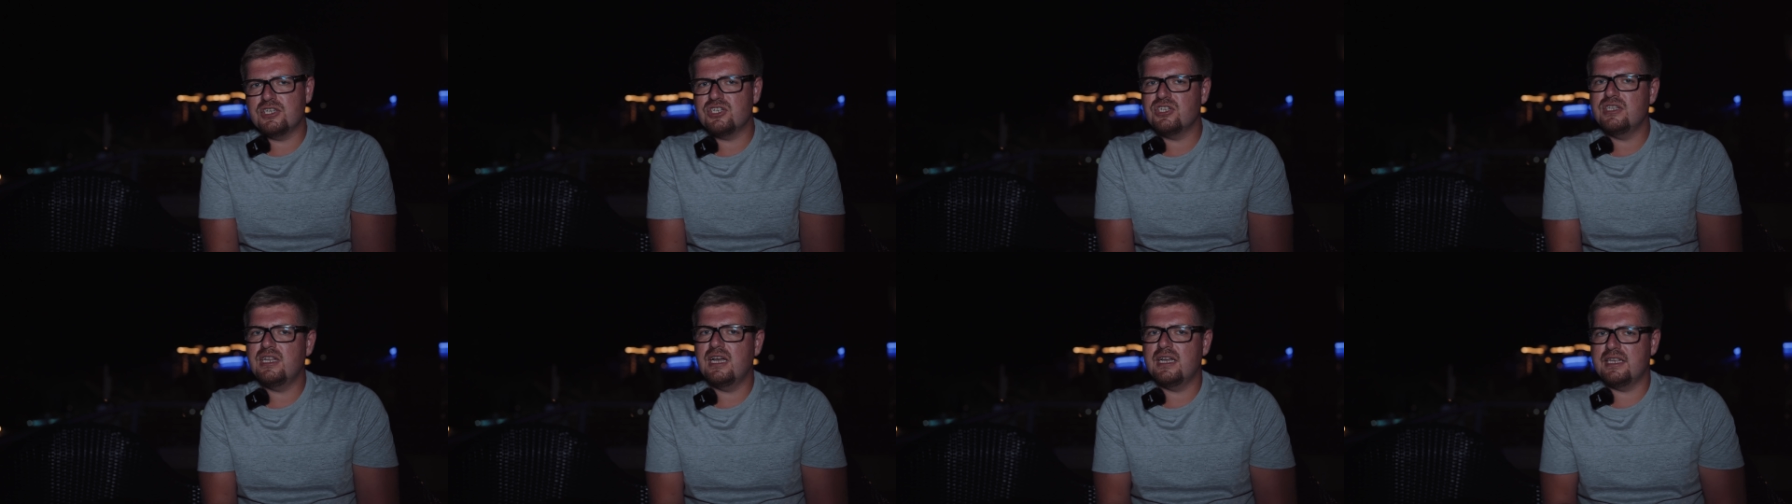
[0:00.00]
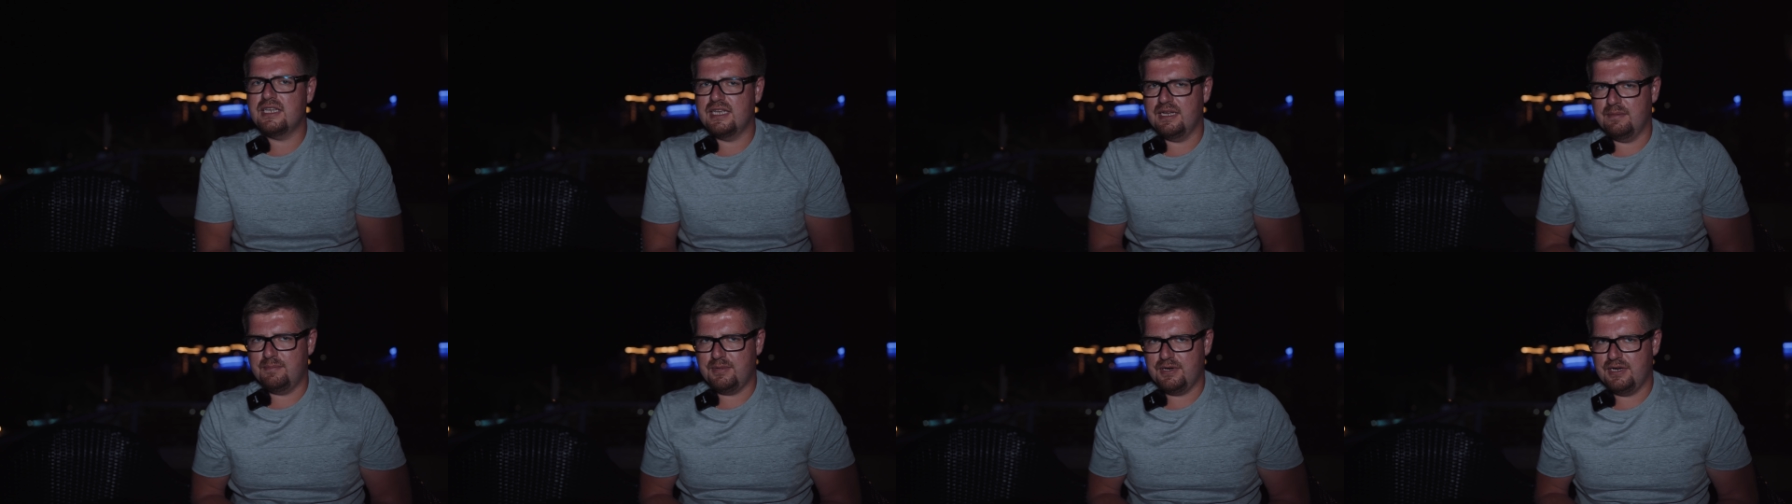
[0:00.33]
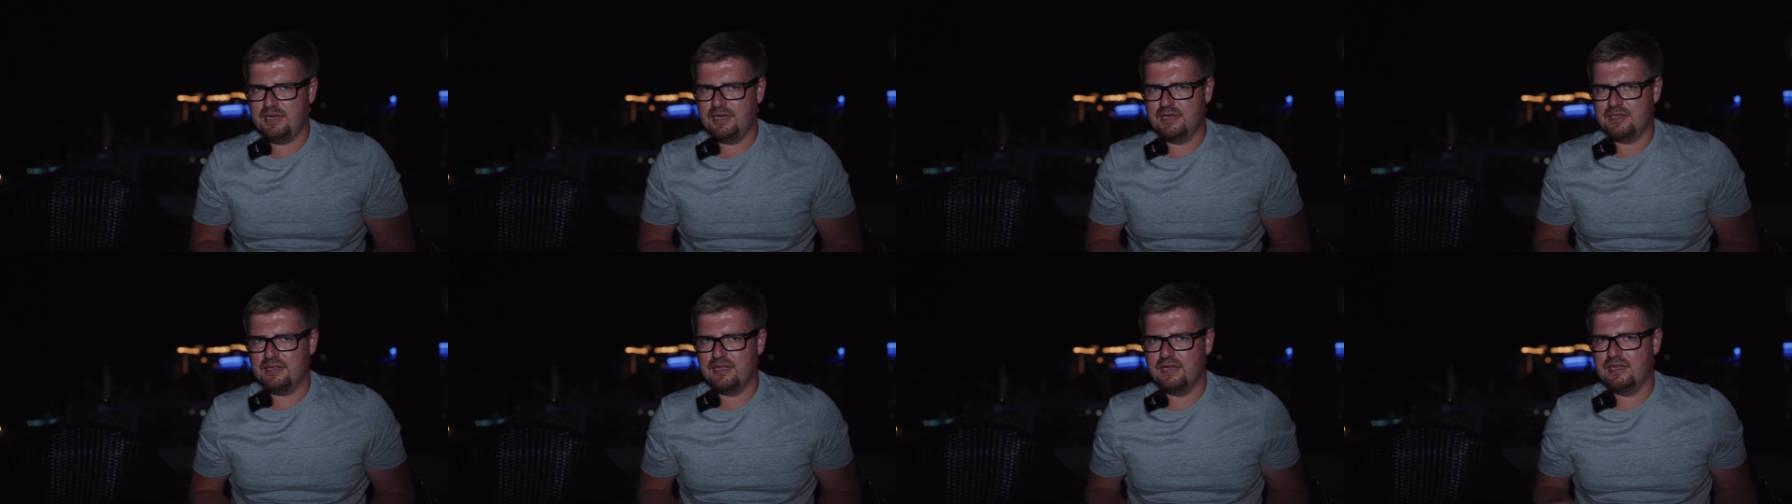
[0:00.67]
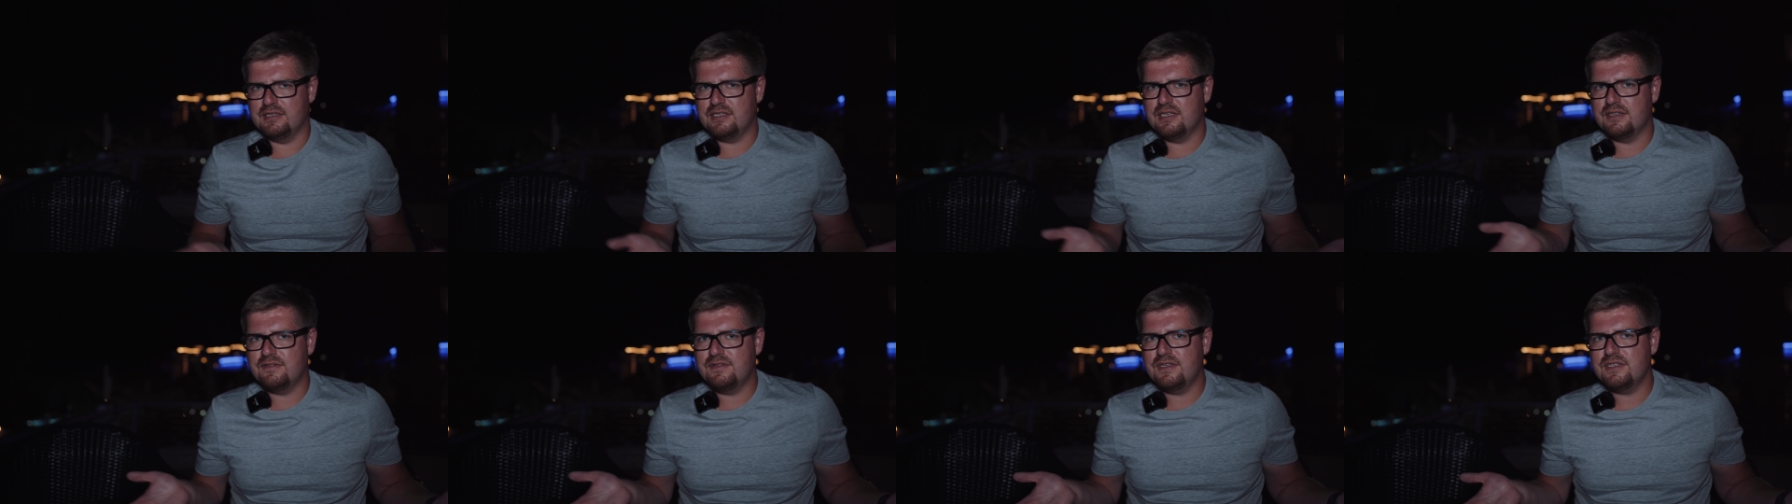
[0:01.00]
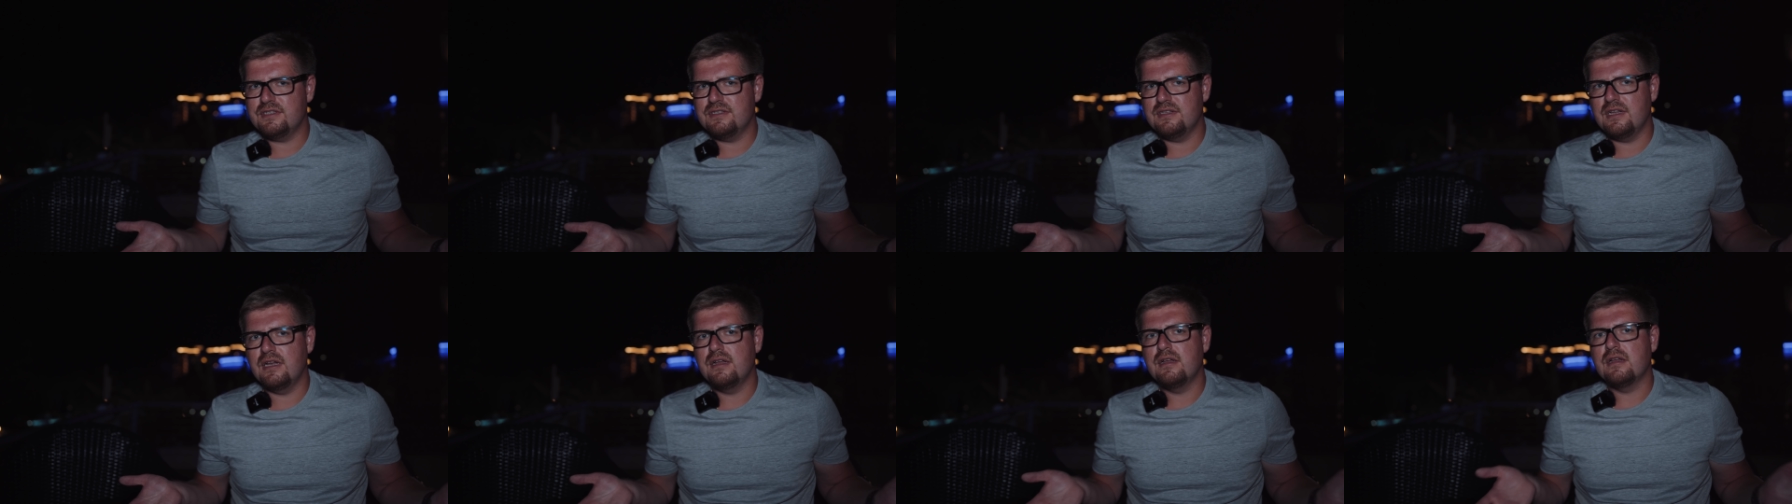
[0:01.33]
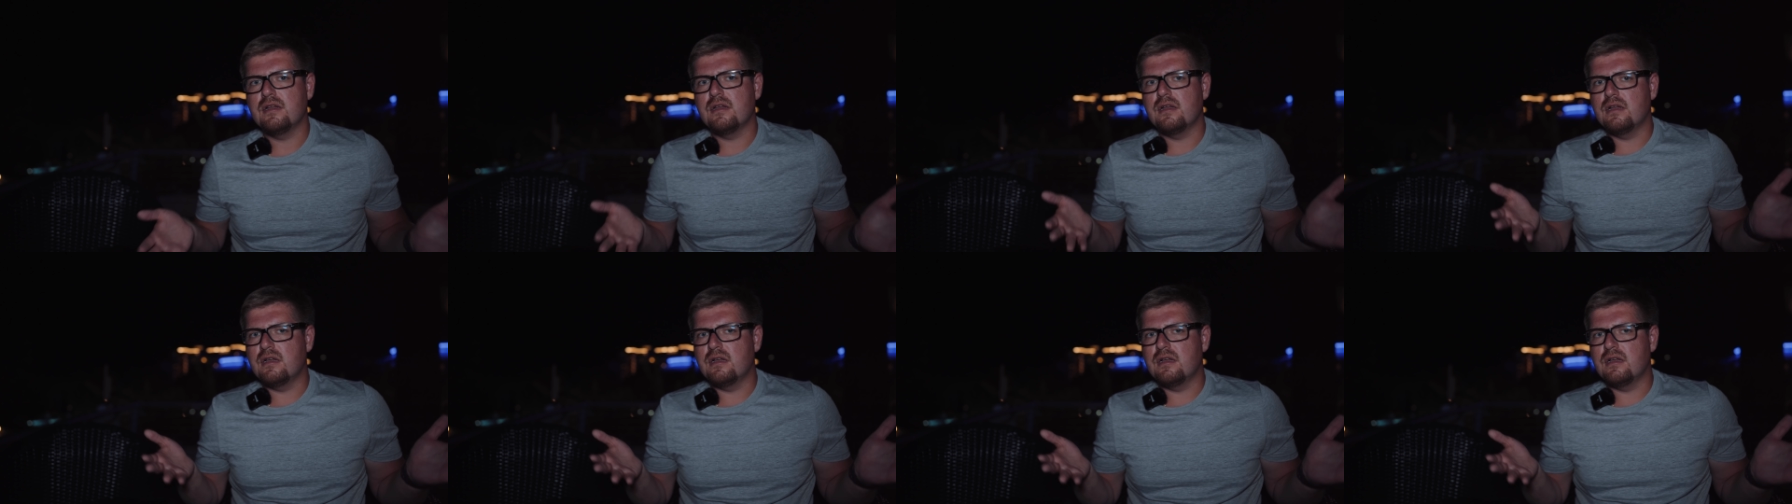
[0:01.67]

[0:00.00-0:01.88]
ожидание проекта, а, соответственно,